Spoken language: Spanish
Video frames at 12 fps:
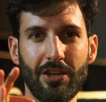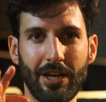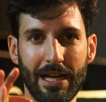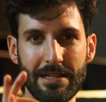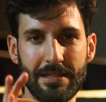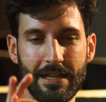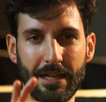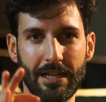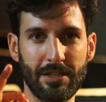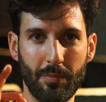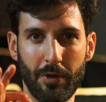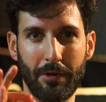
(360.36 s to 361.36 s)
año de Han Cine
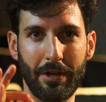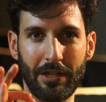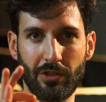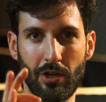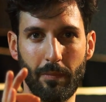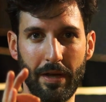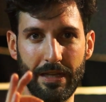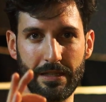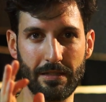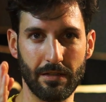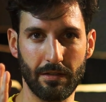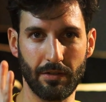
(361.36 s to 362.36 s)
que se puede ver en todo el
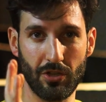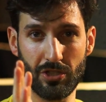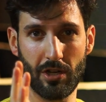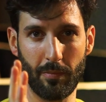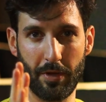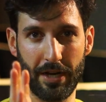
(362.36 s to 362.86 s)
país, no se lo